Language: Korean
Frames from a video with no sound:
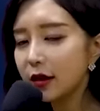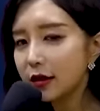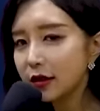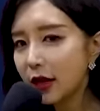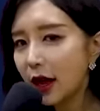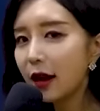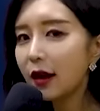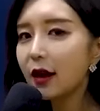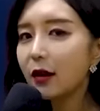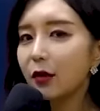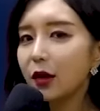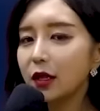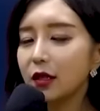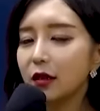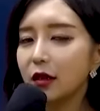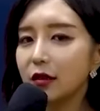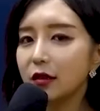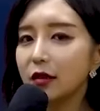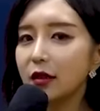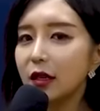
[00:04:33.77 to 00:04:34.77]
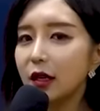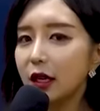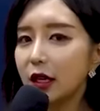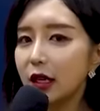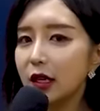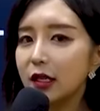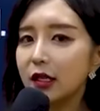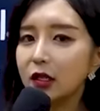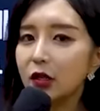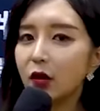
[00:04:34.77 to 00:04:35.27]
상하 관계를
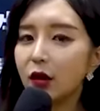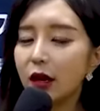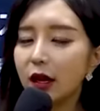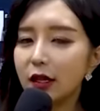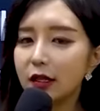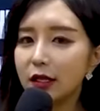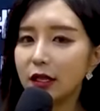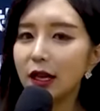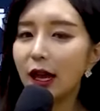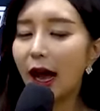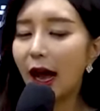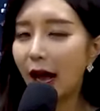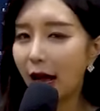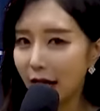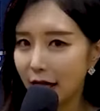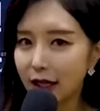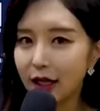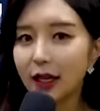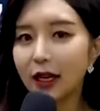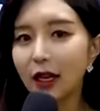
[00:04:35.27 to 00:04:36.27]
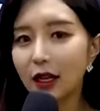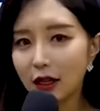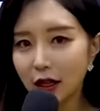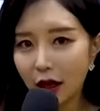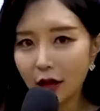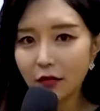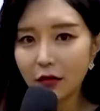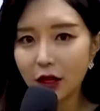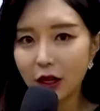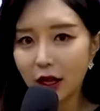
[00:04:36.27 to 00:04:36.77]
인정하지 않기는
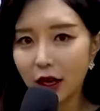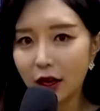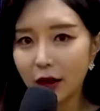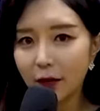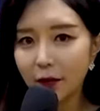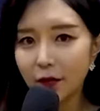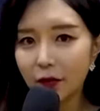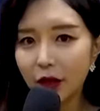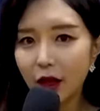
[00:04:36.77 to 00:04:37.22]
합니다.